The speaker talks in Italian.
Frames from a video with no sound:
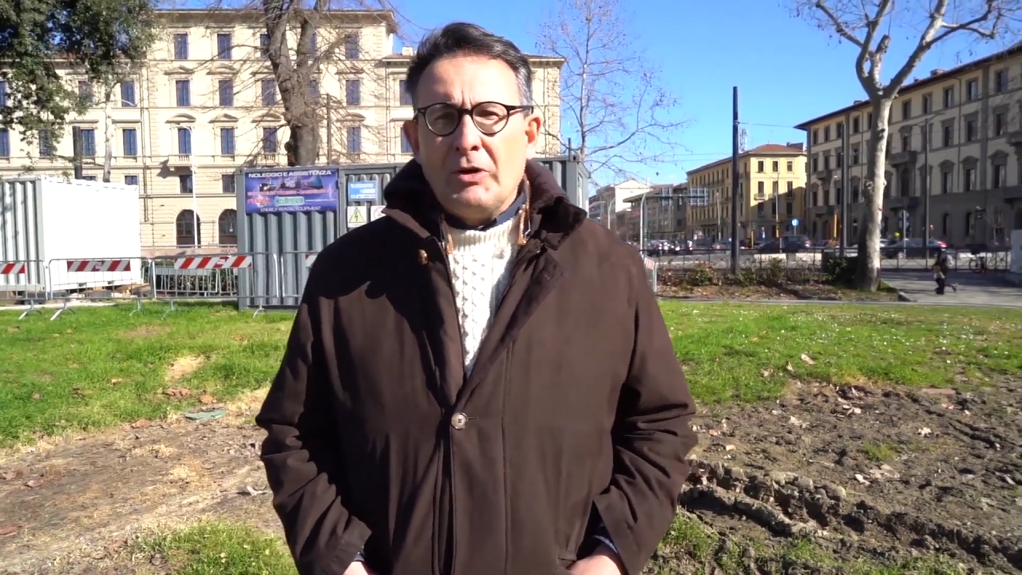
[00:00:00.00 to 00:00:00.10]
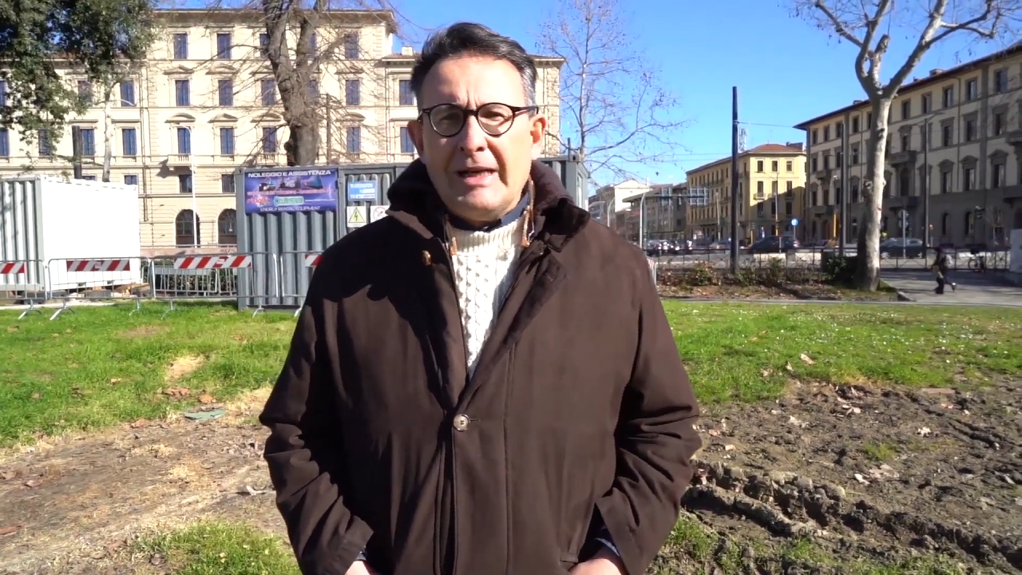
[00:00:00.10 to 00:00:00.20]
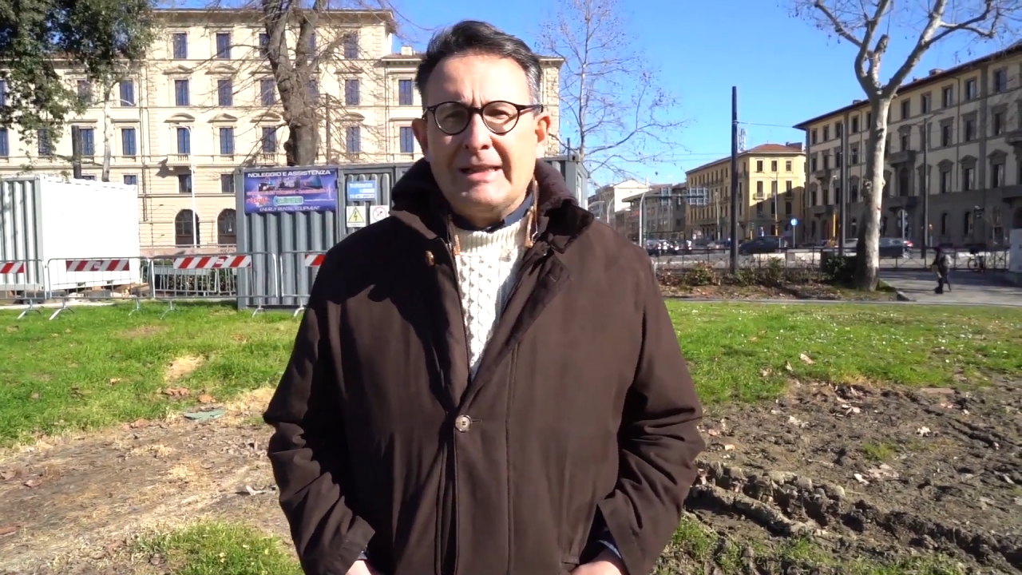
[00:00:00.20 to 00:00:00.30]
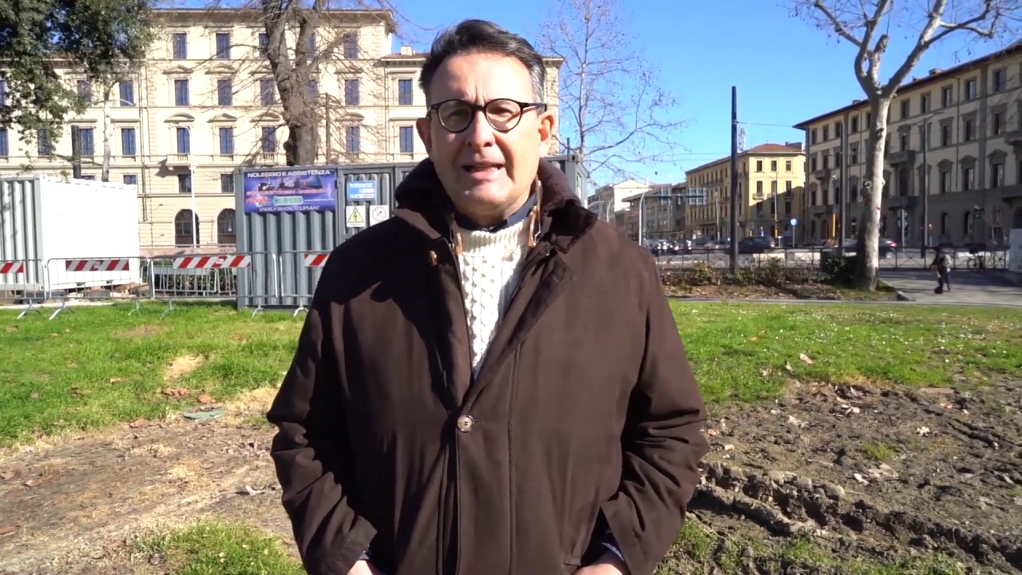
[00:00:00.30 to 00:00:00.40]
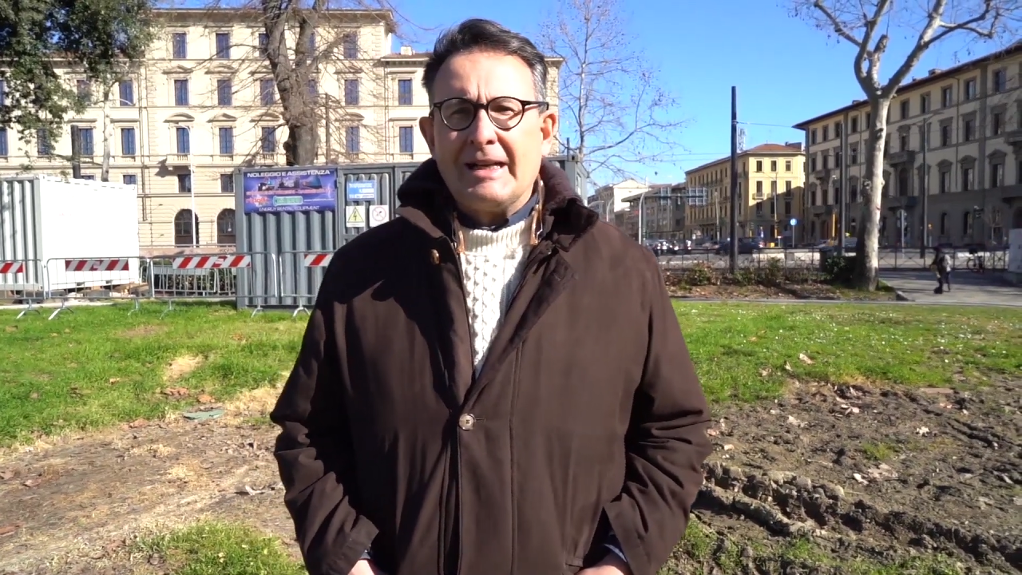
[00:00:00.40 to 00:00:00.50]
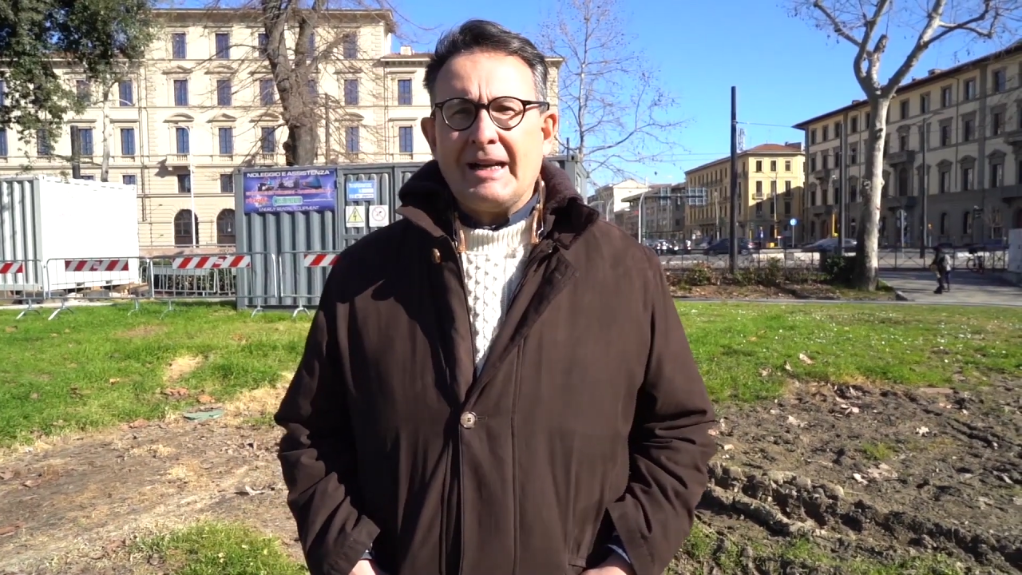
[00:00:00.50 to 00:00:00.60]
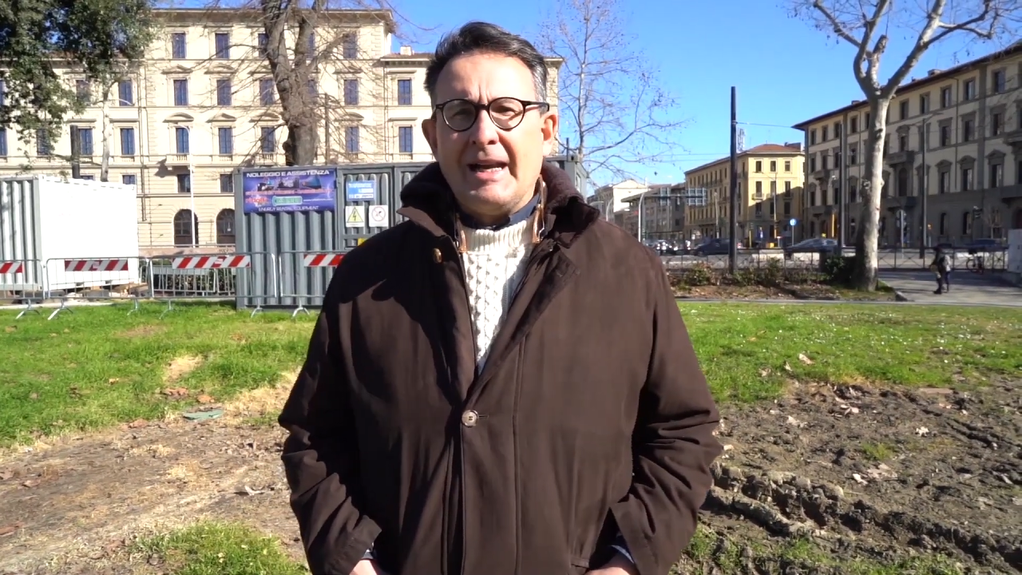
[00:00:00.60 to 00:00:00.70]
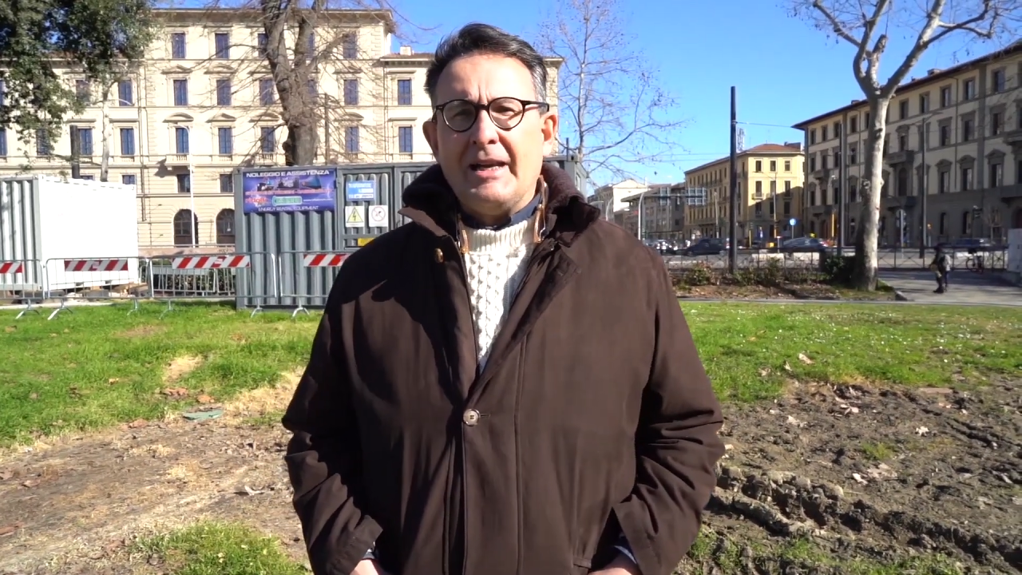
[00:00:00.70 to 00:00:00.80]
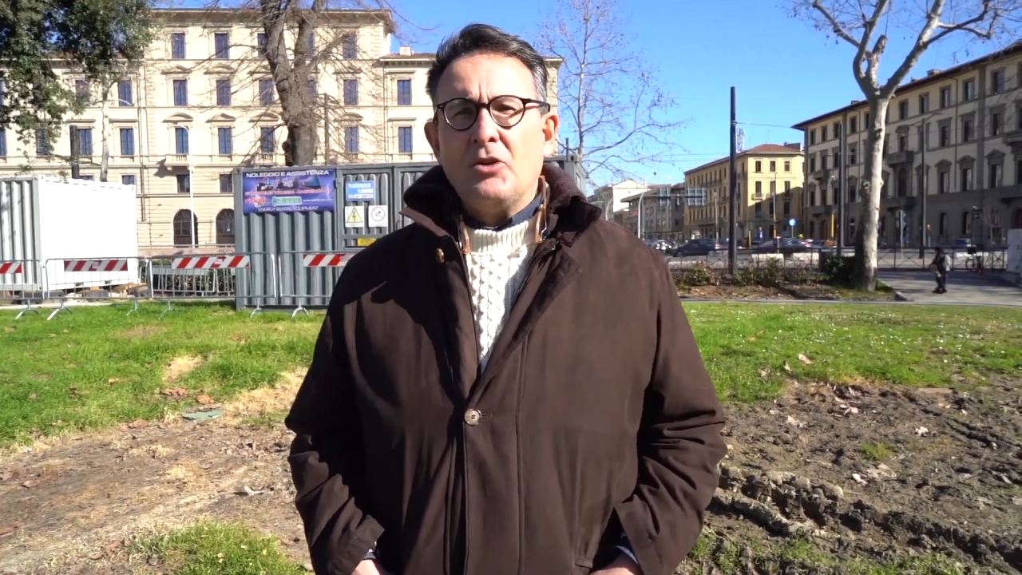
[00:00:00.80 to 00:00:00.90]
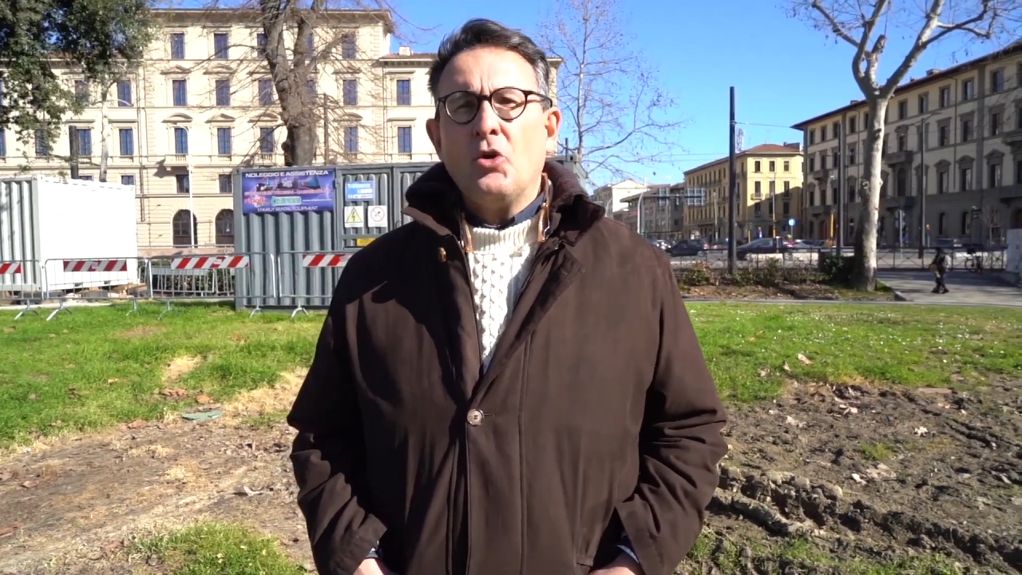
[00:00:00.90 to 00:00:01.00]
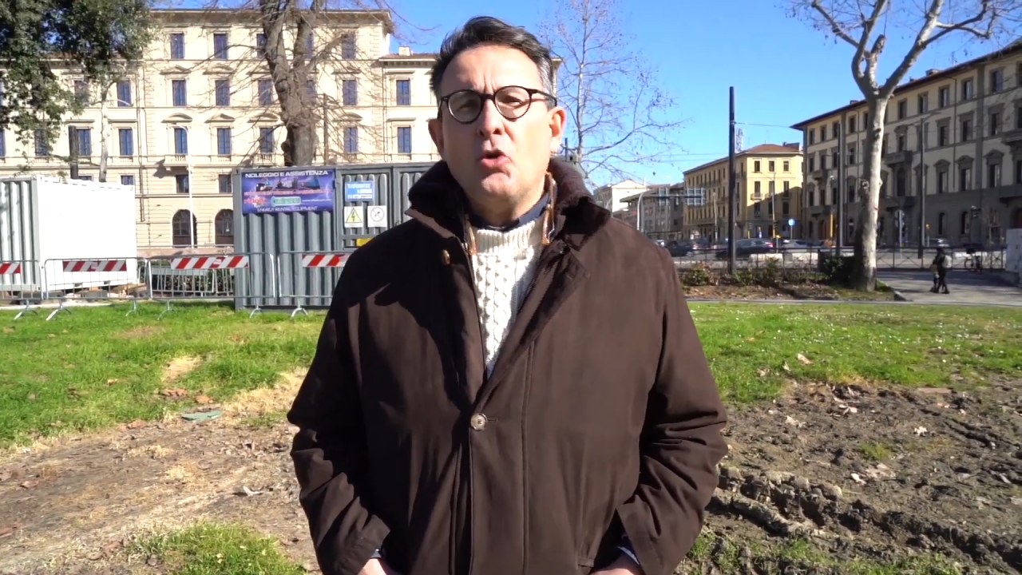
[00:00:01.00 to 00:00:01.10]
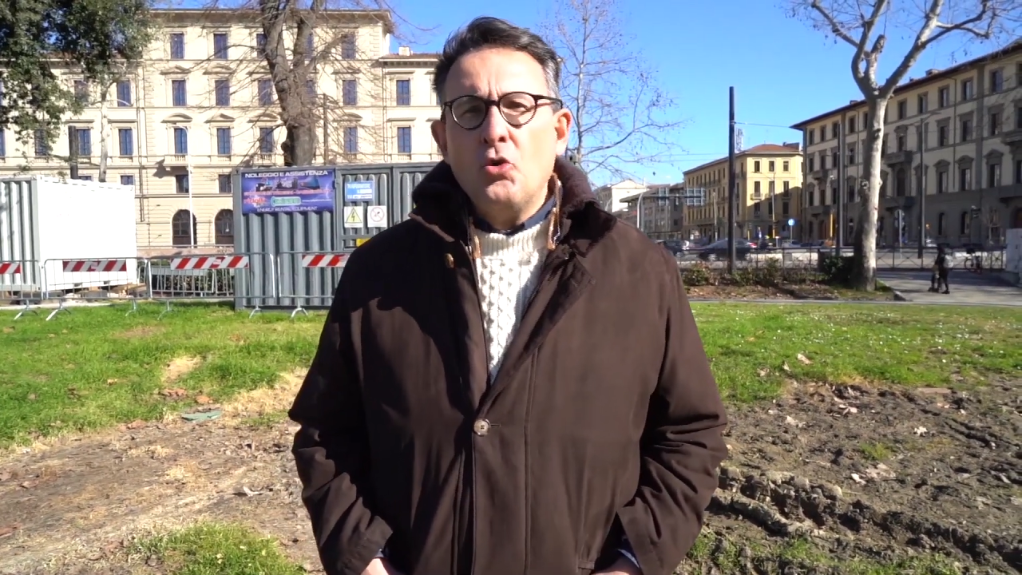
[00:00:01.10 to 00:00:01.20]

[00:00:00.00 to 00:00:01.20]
il terreno